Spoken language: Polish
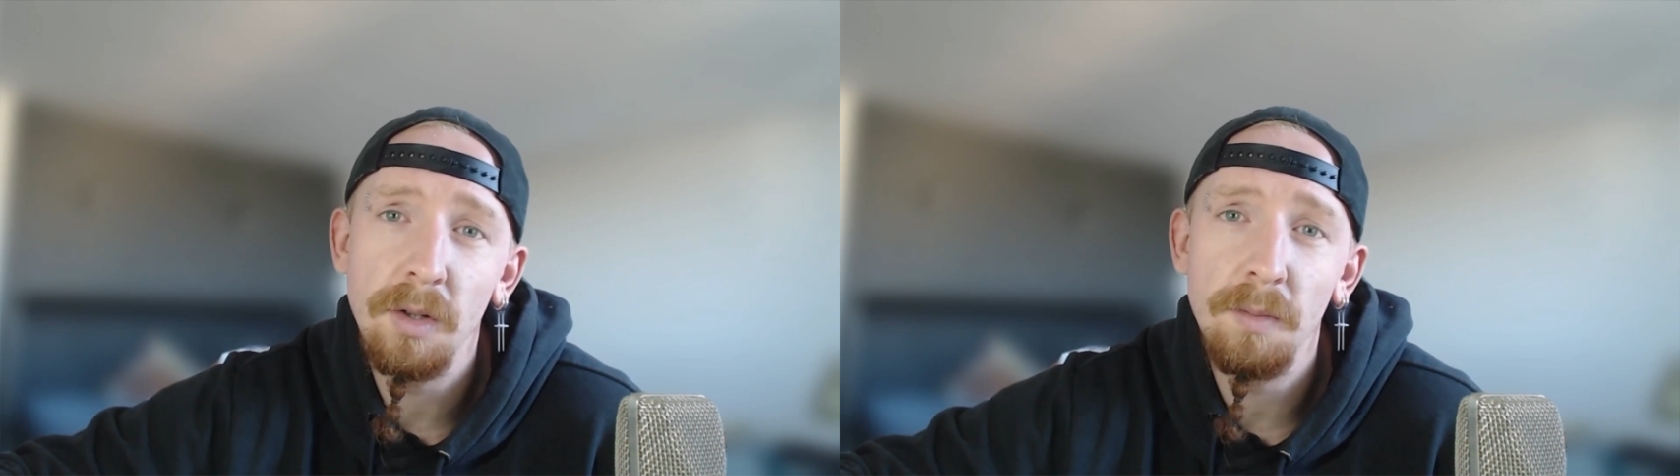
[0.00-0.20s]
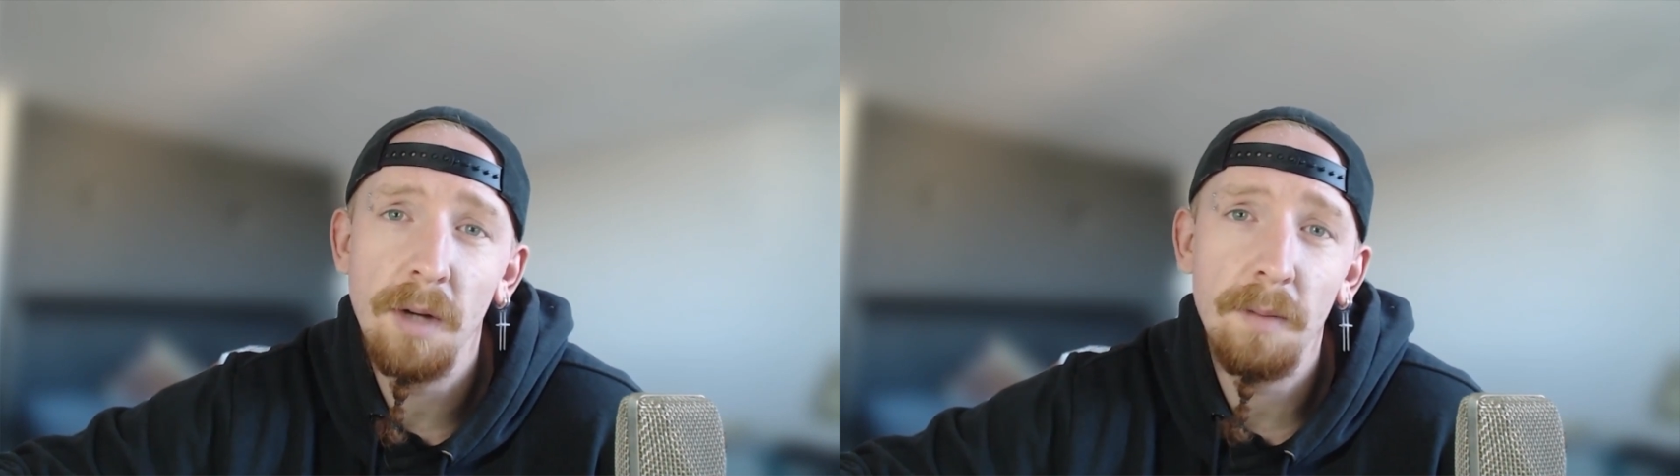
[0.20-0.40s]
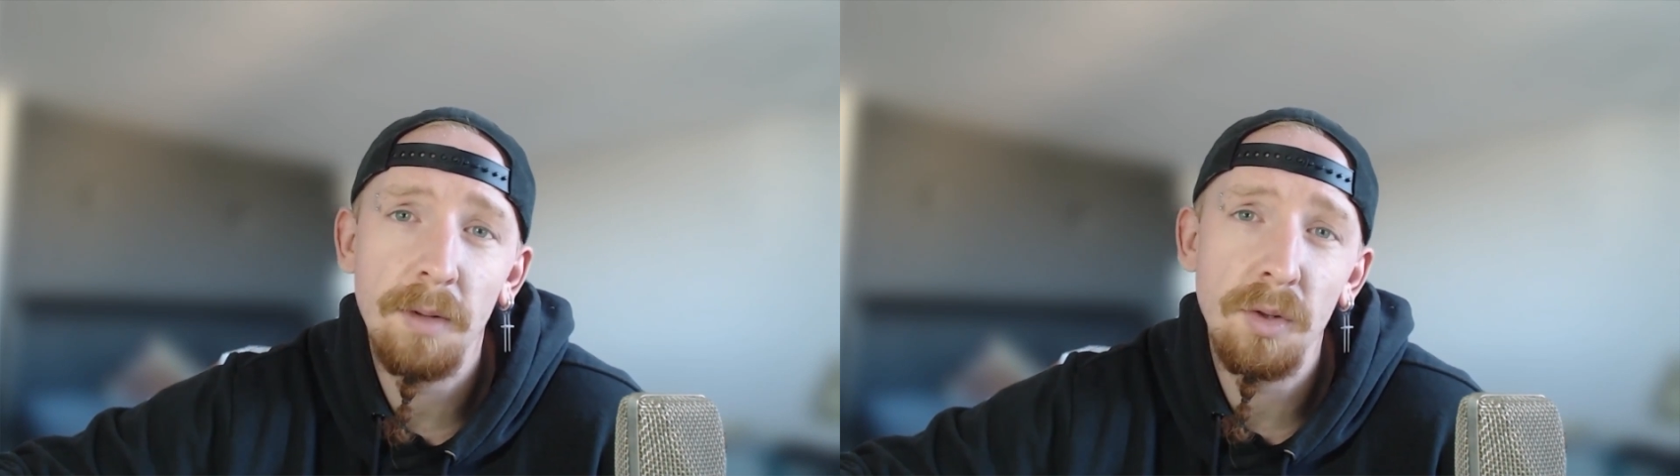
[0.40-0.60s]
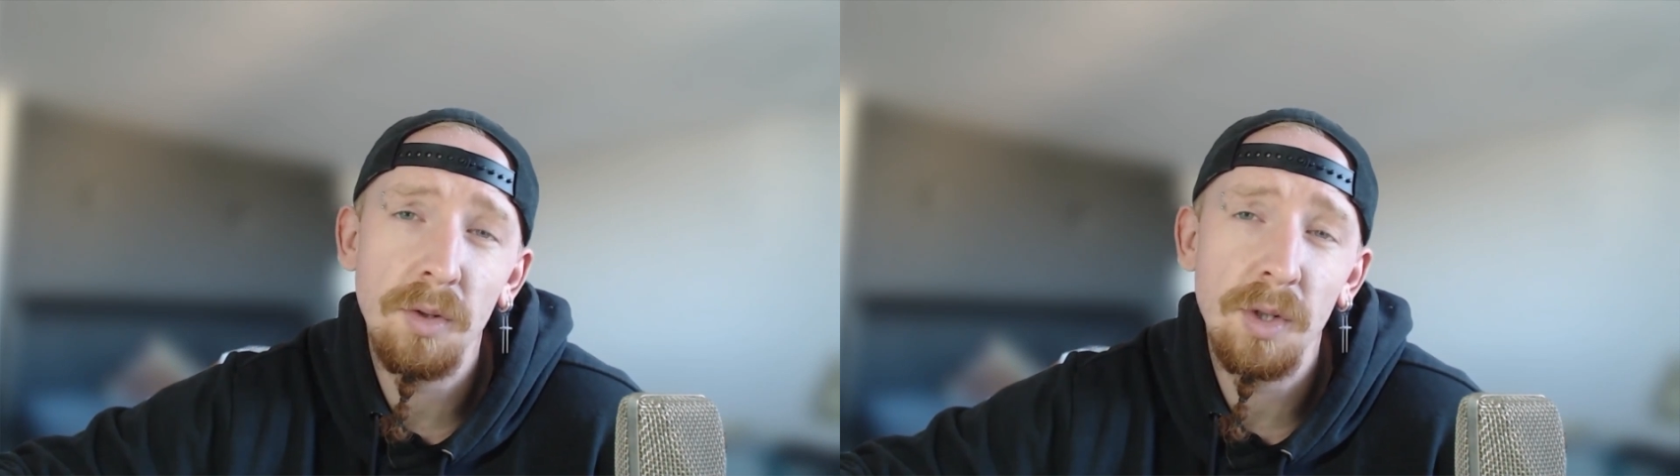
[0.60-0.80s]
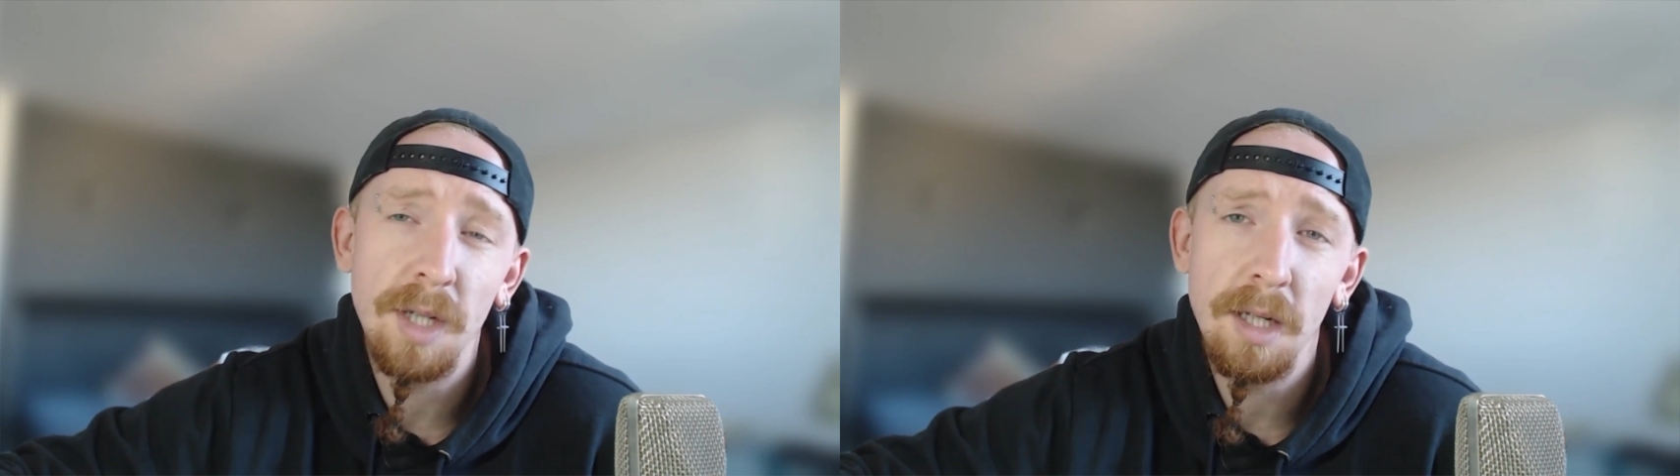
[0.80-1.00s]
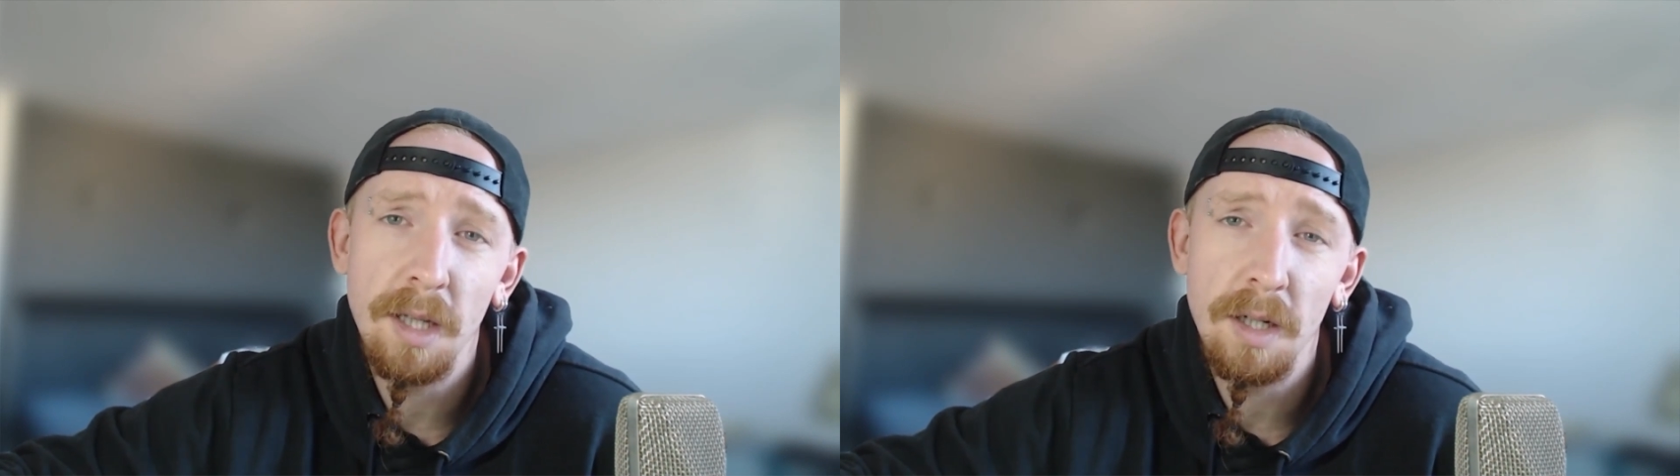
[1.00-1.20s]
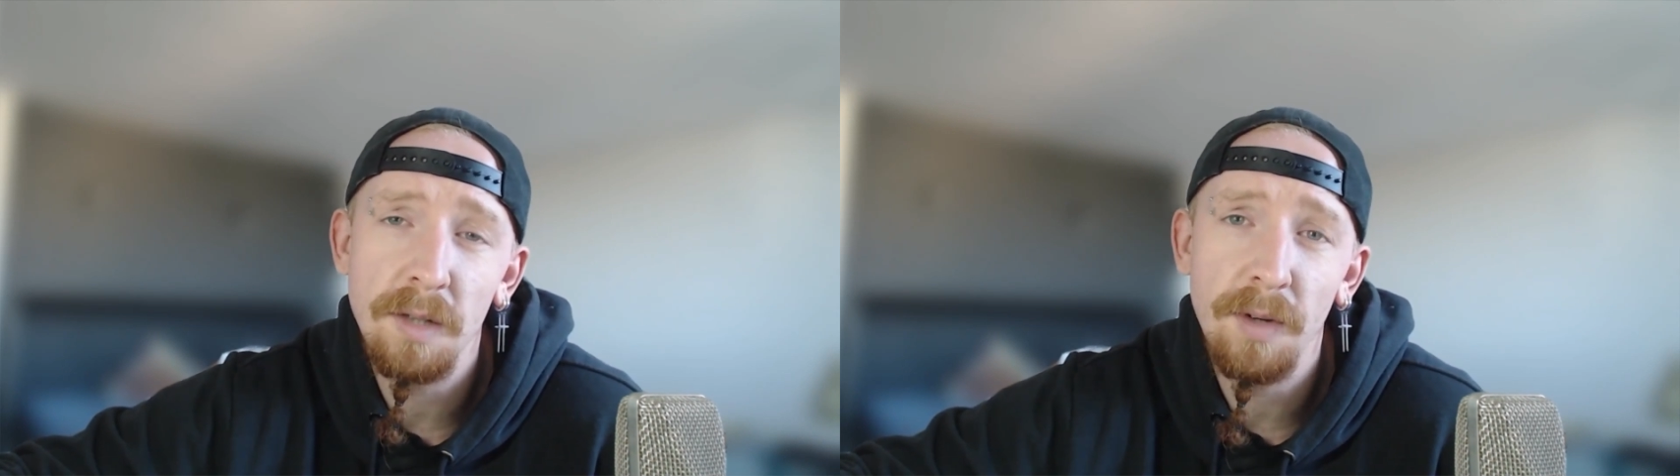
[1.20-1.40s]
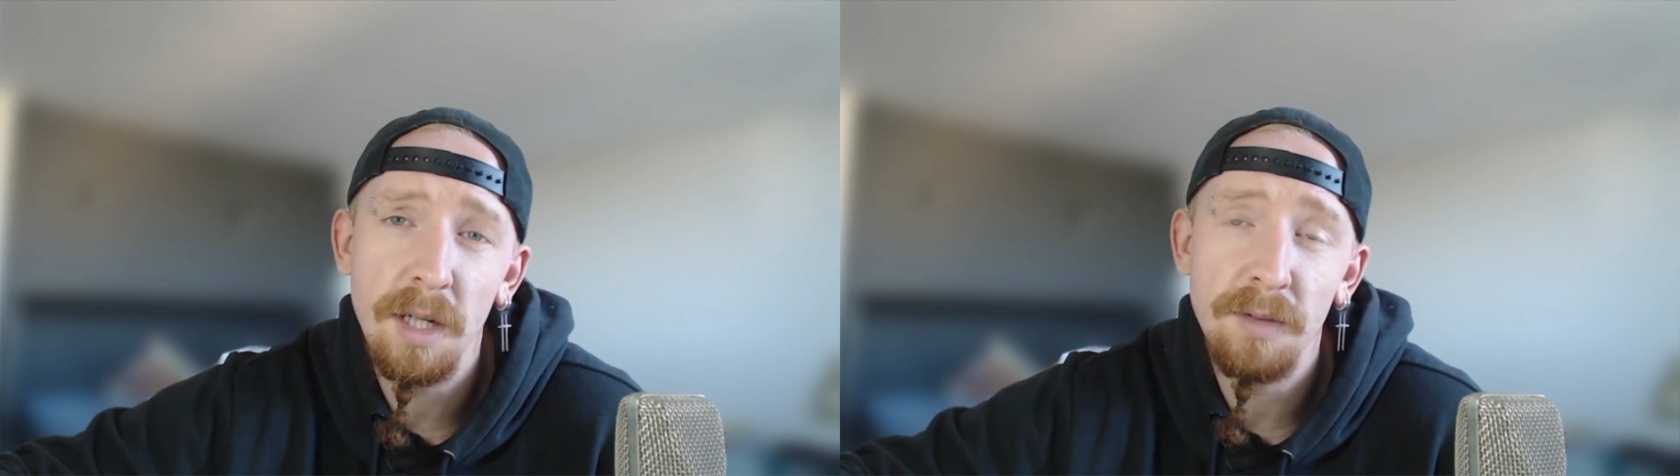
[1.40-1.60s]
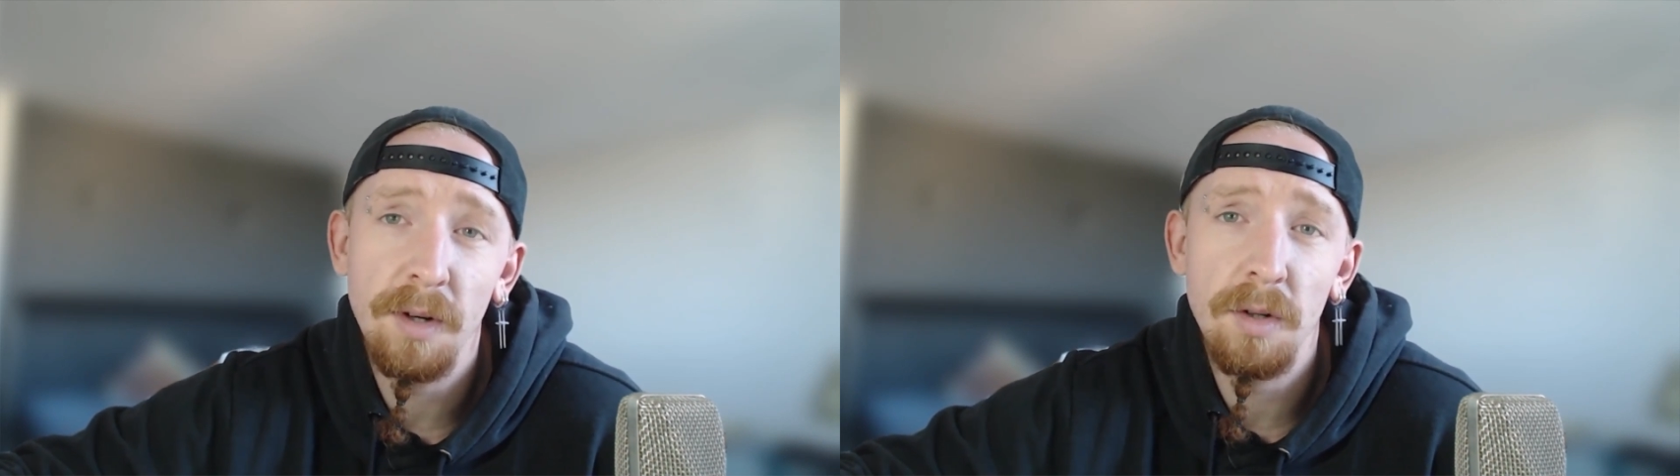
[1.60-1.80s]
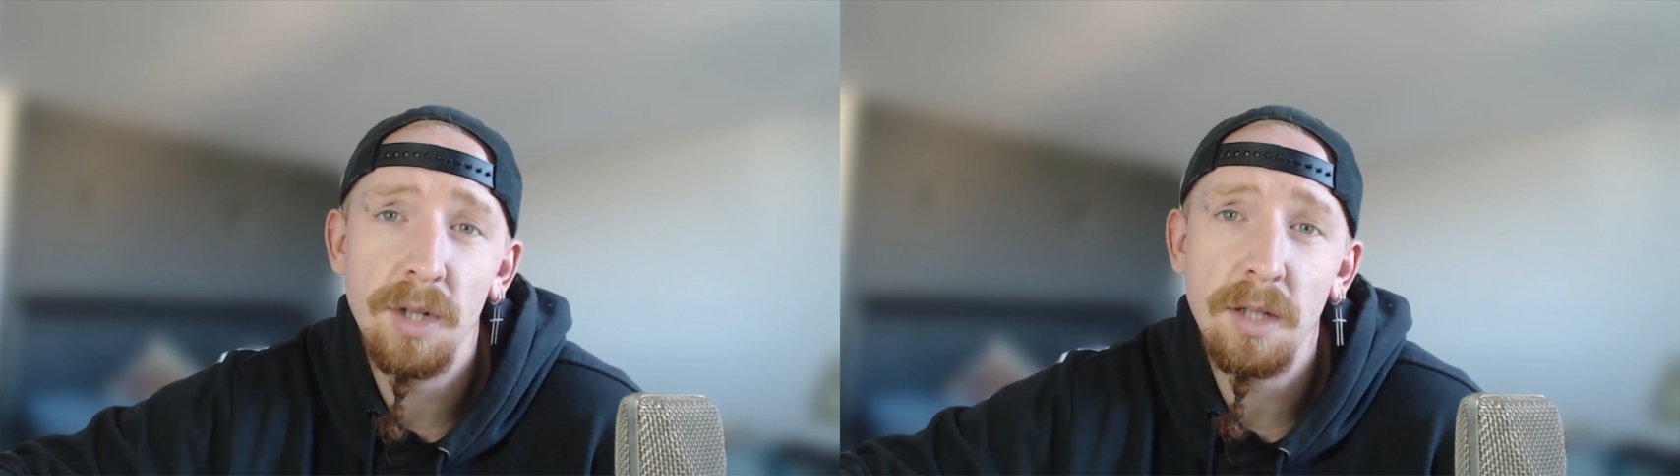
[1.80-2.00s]
no to miałem też duże zainteresowanie
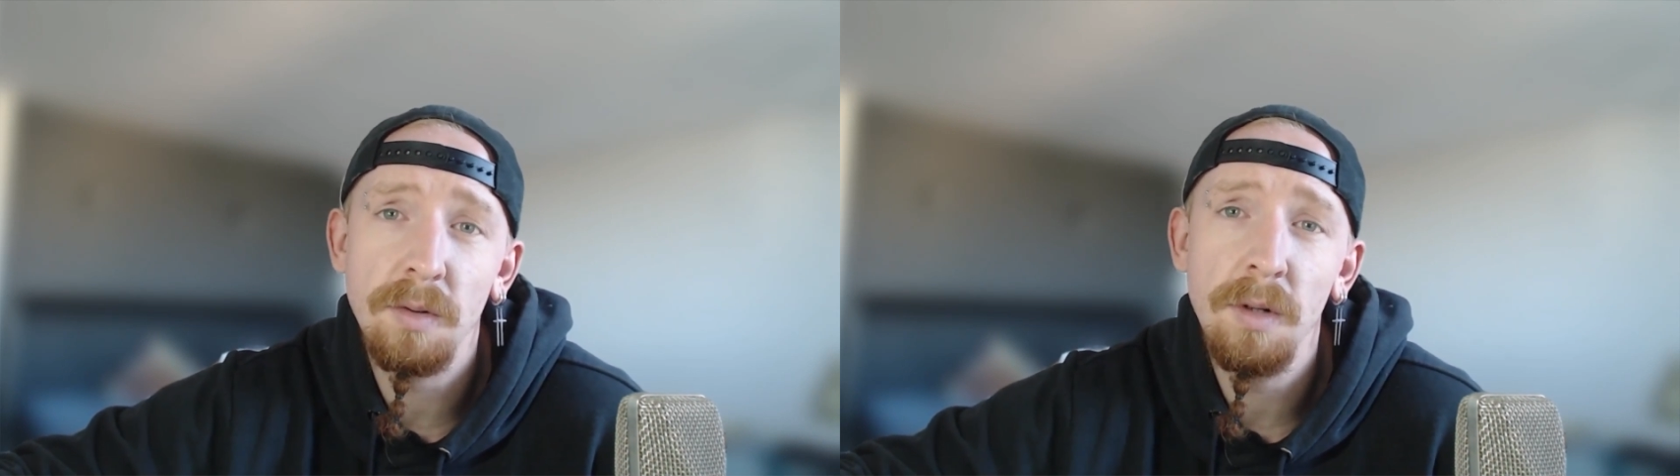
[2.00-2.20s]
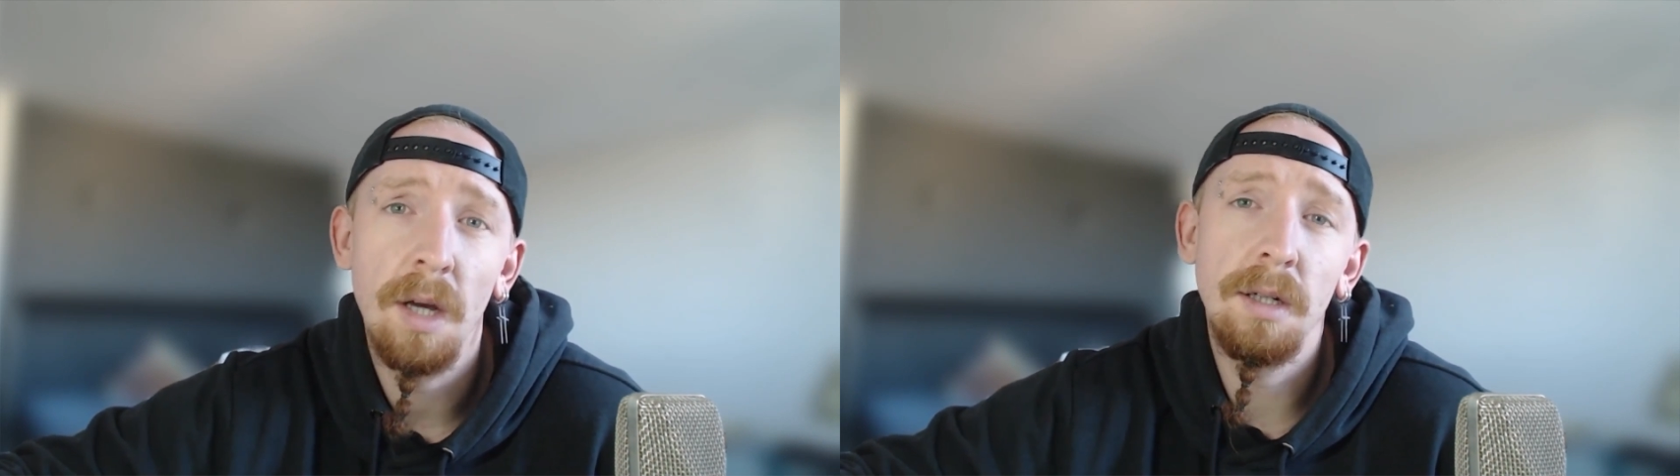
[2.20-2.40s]
swego czasu